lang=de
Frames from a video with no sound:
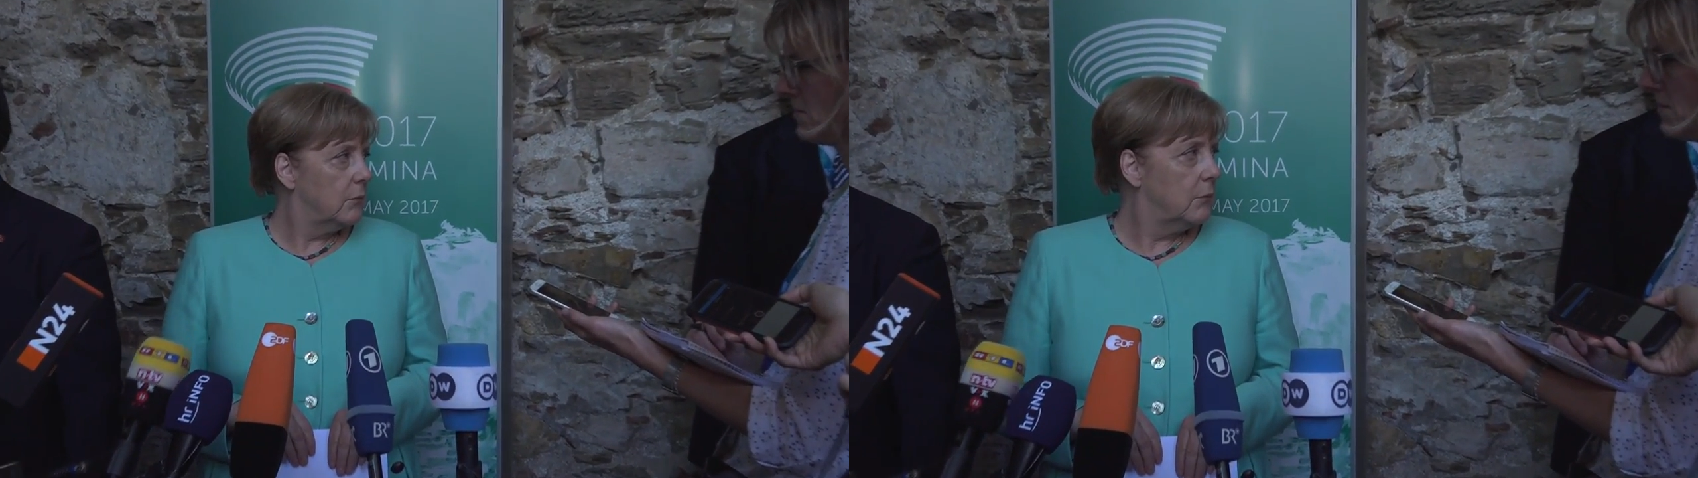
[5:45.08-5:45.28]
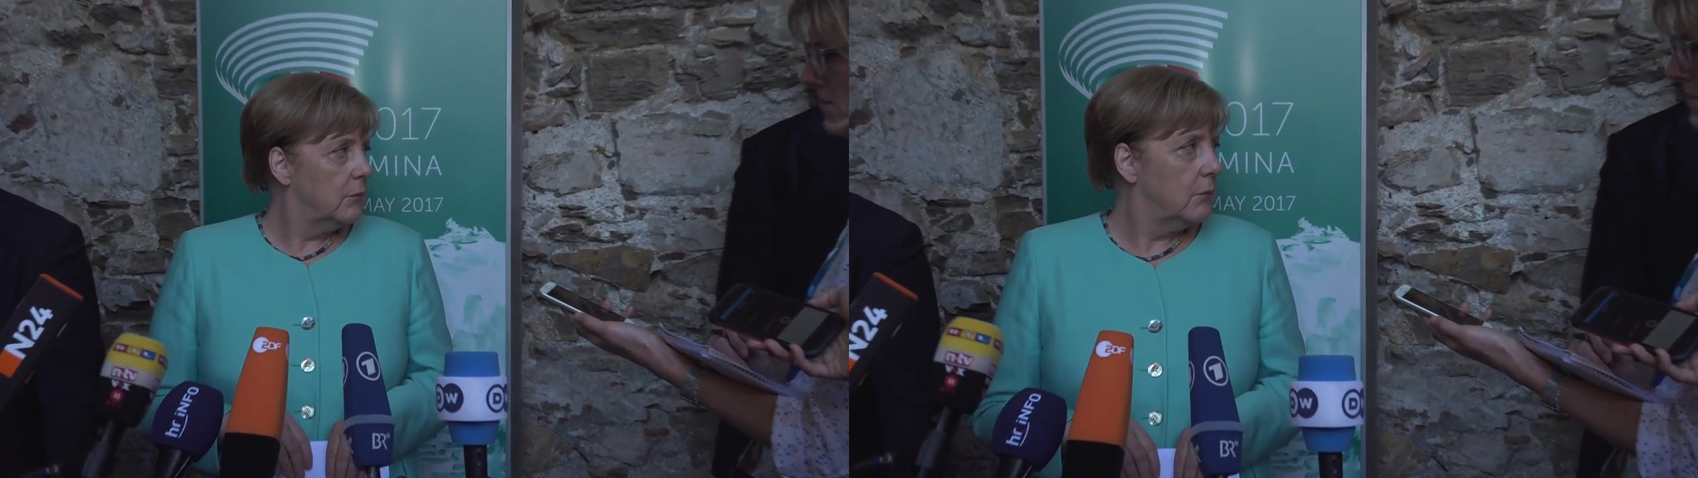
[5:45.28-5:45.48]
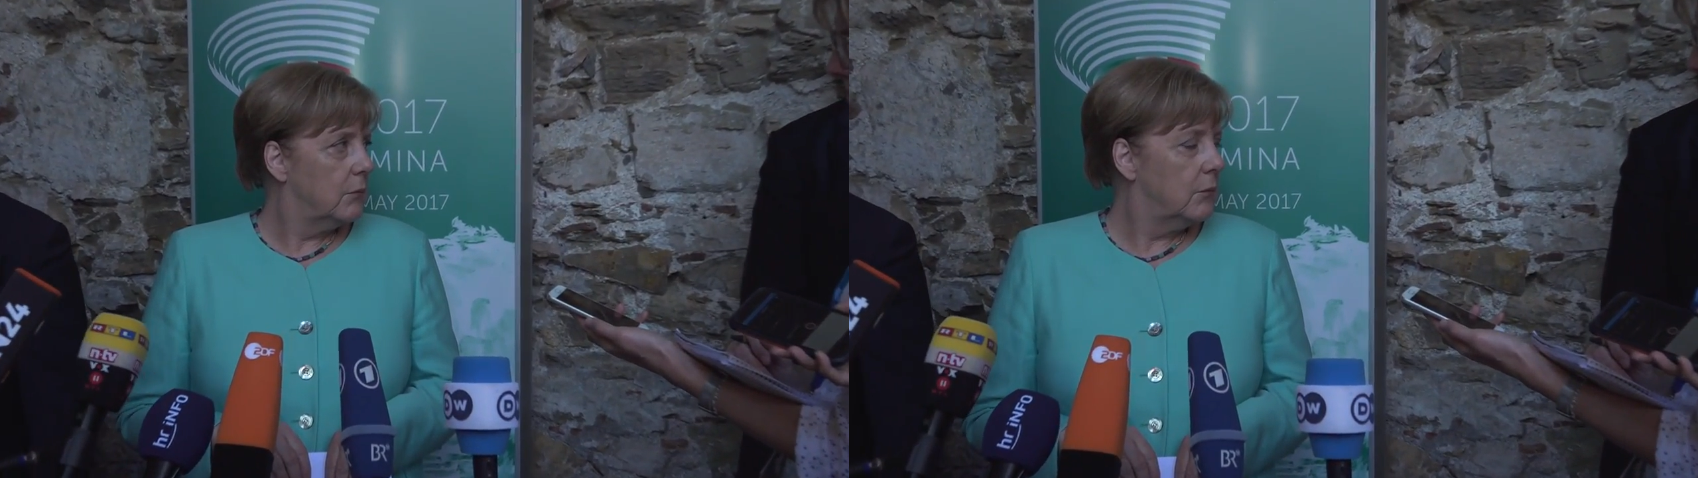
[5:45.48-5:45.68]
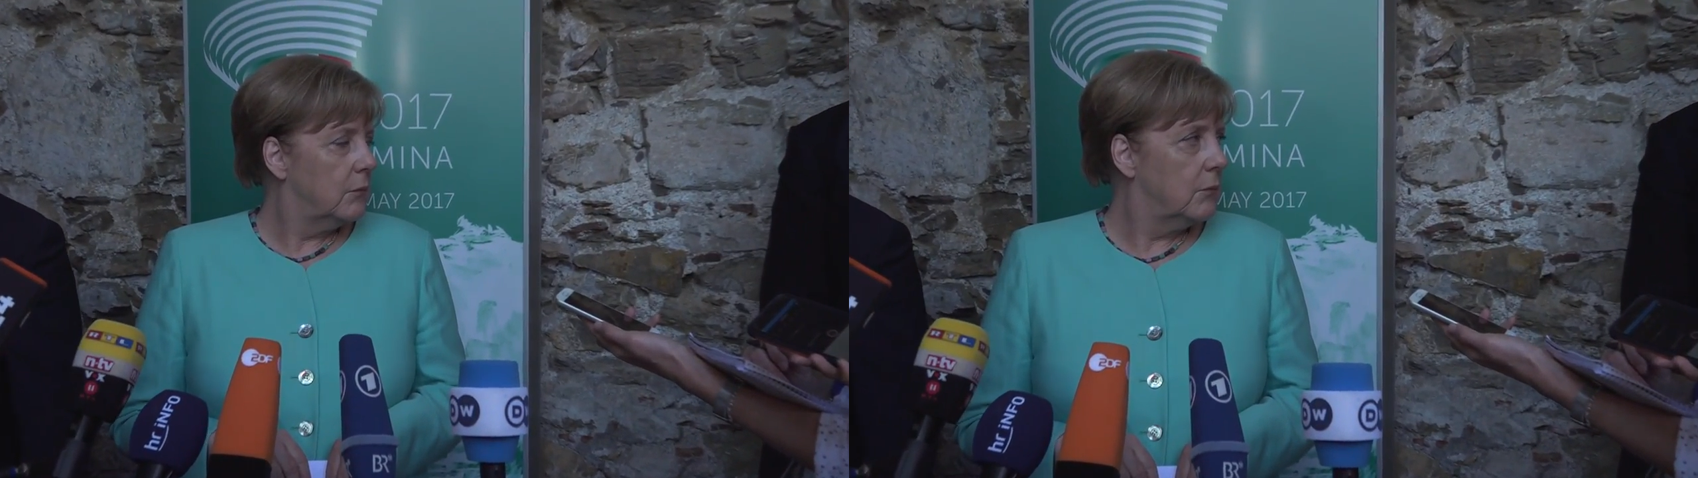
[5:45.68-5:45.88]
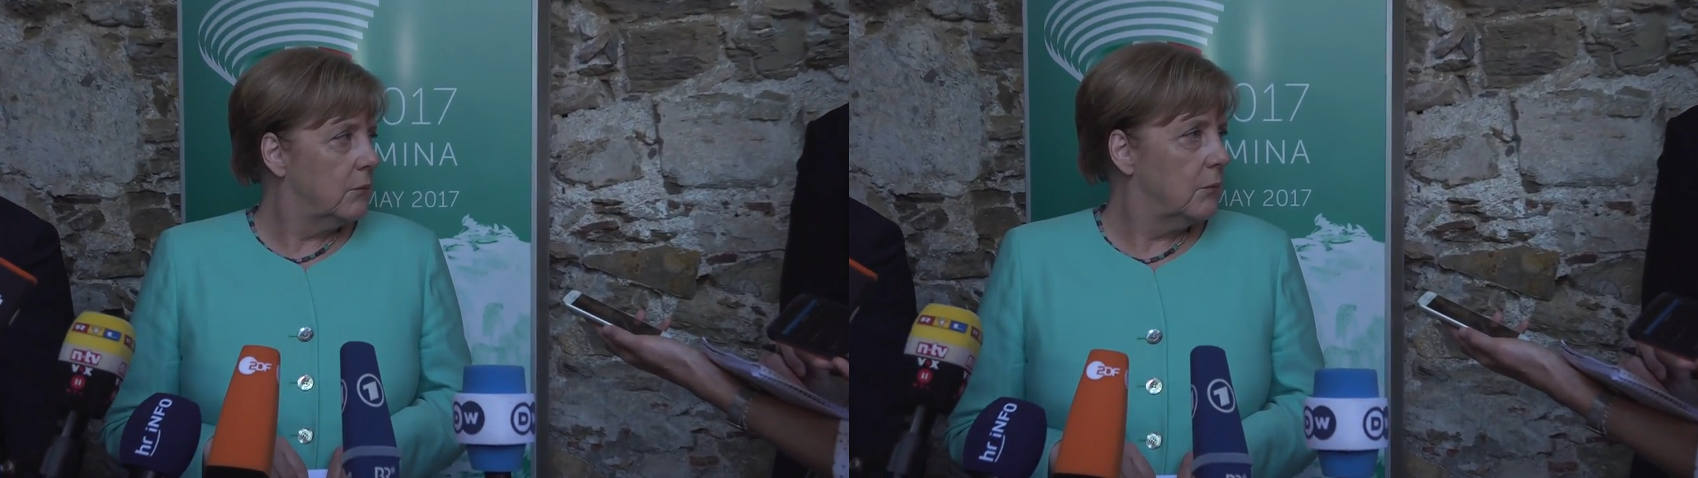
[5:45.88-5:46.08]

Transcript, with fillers: zum früheren. Wo